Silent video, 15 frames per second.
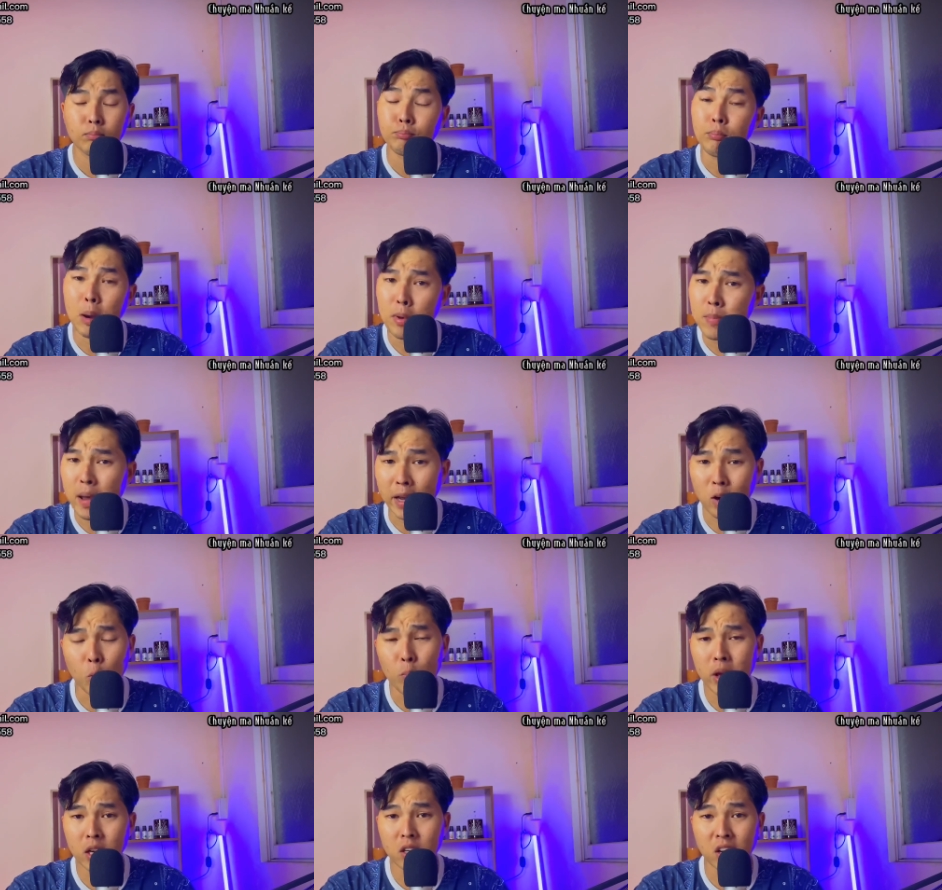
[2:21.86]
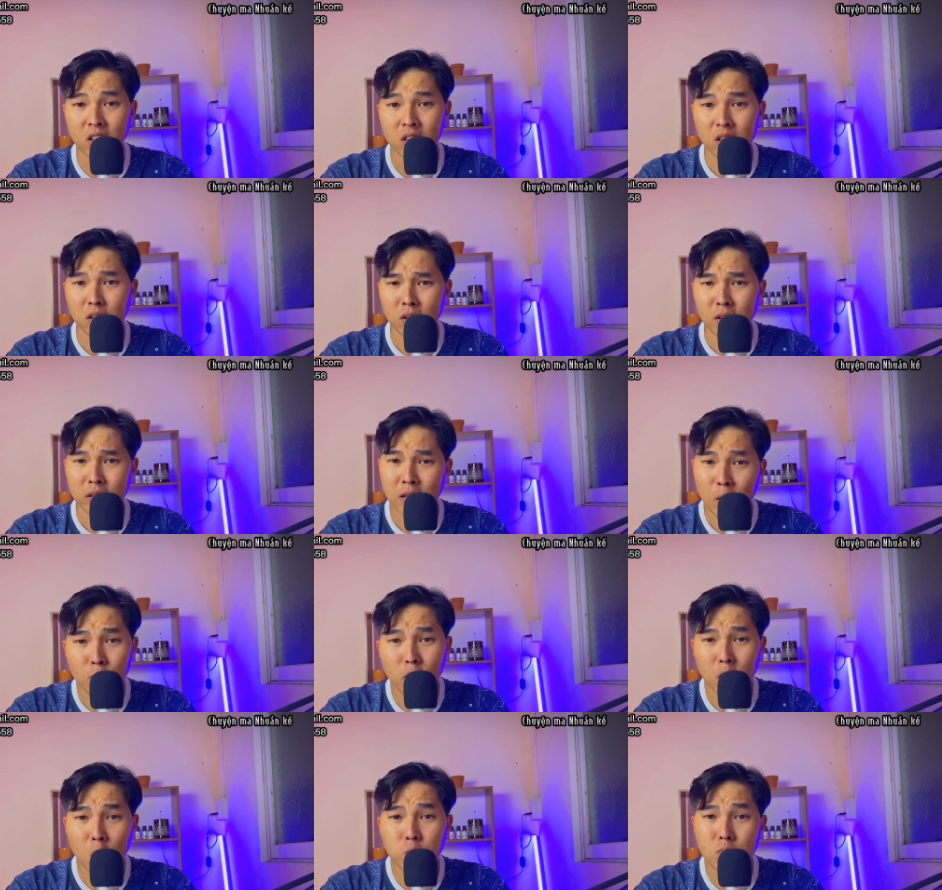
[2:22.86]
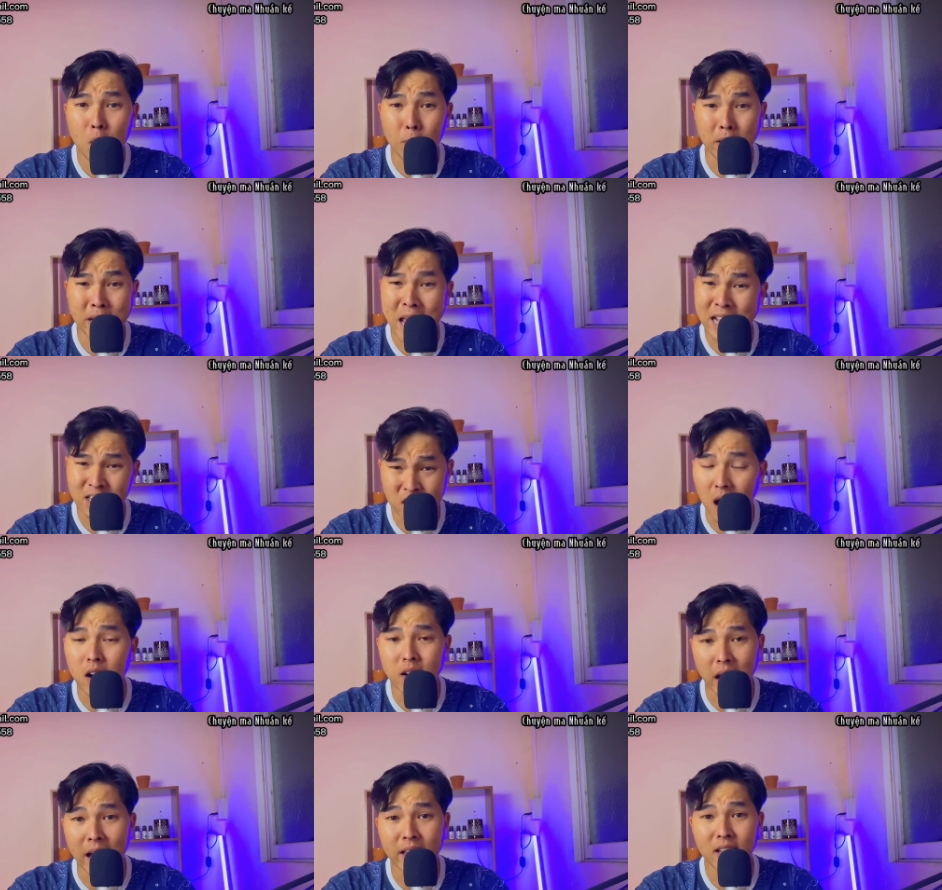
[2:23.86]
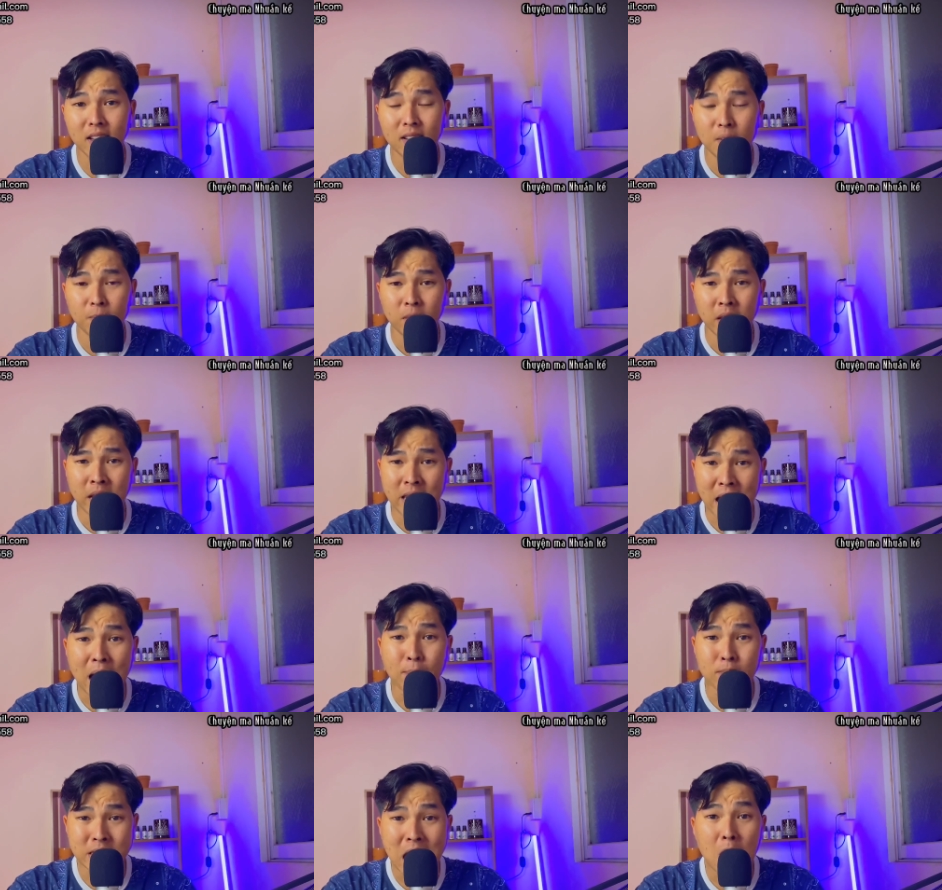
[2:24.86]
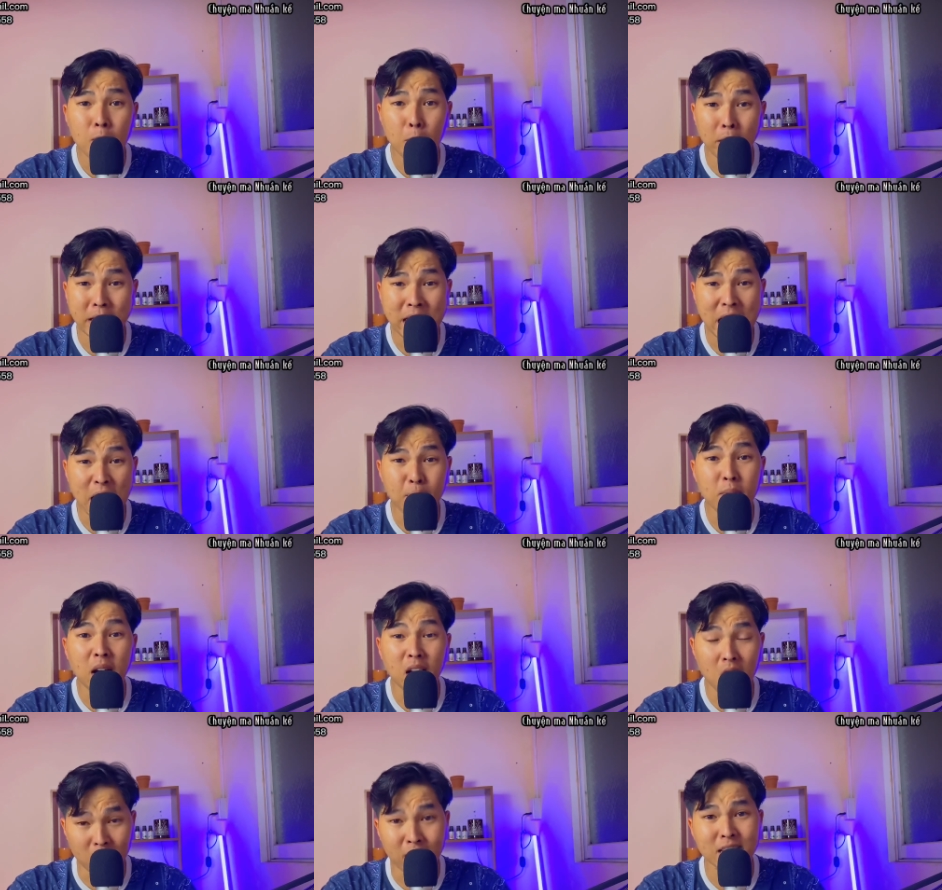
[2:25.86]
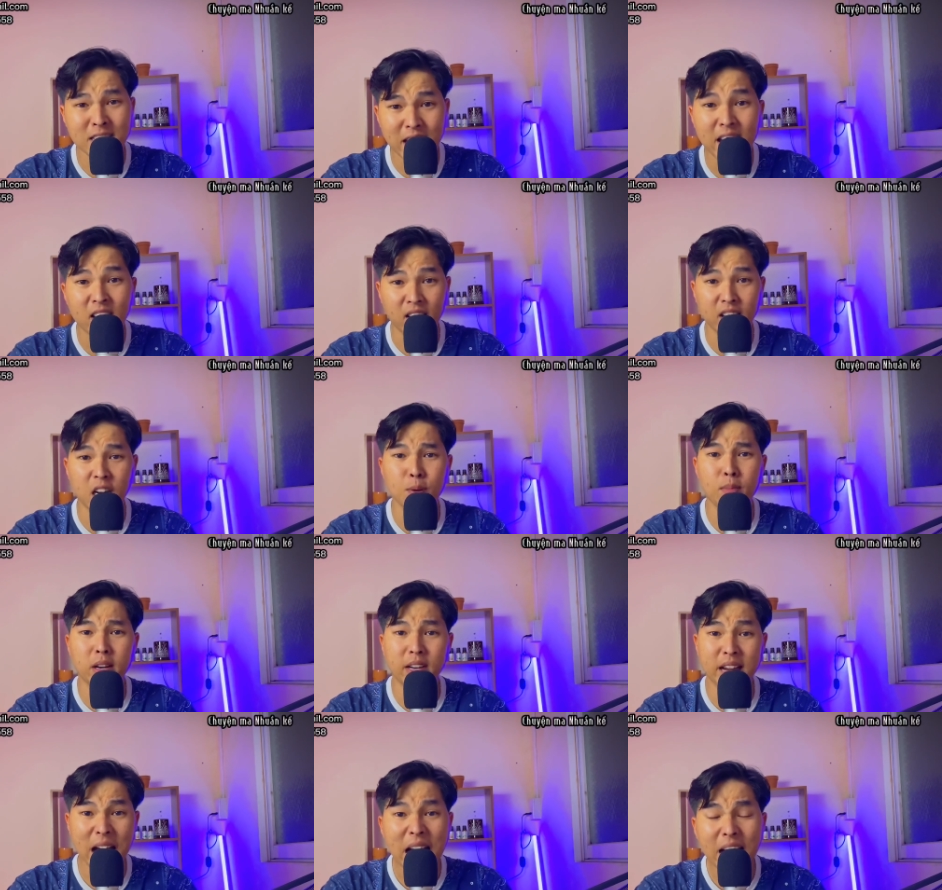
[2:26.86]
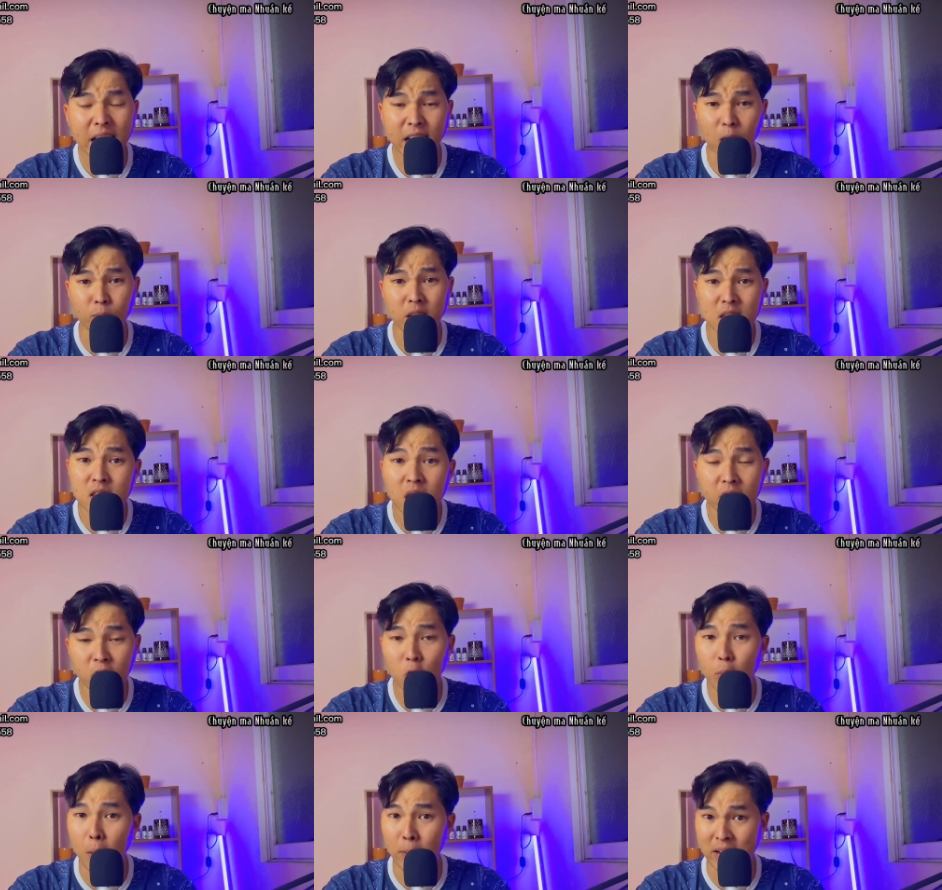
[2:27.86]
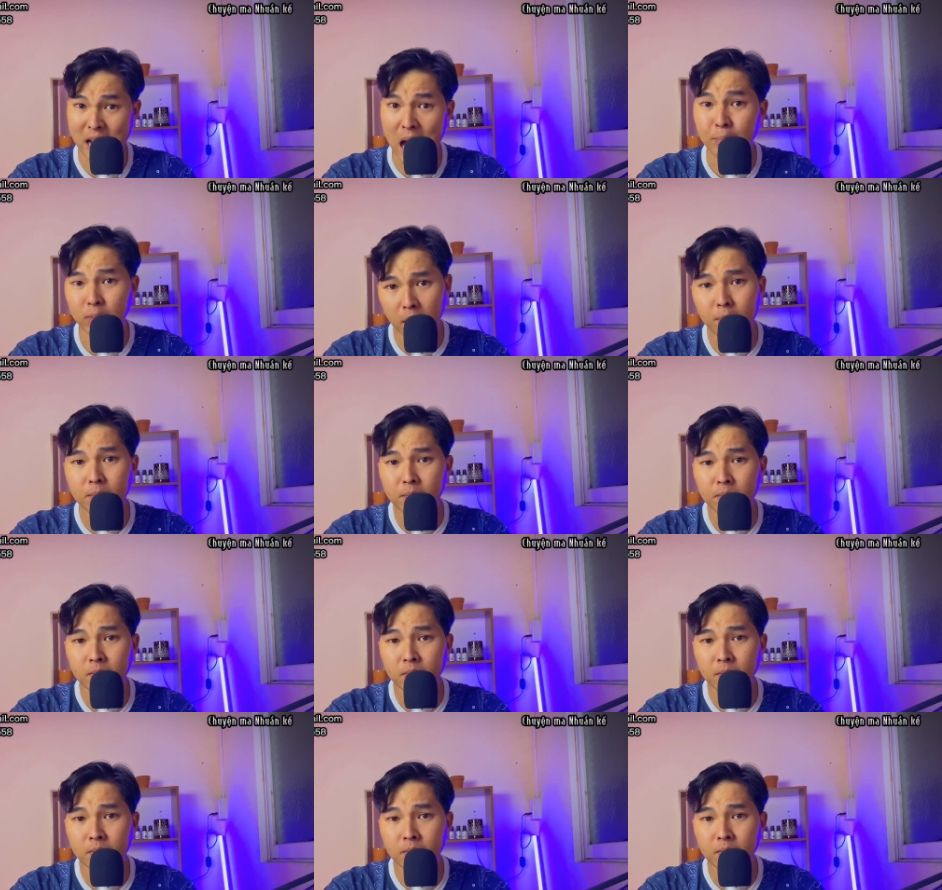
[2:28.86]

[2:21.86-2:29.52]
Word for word: mà mấy bạn cũng biết rồi trong cái lúc mà mình đang sợ hãi á làm sao mà mình dám mà ngừng cái xe lại để mình gắn cái cổng dây sên vô mà mình đạp tiếp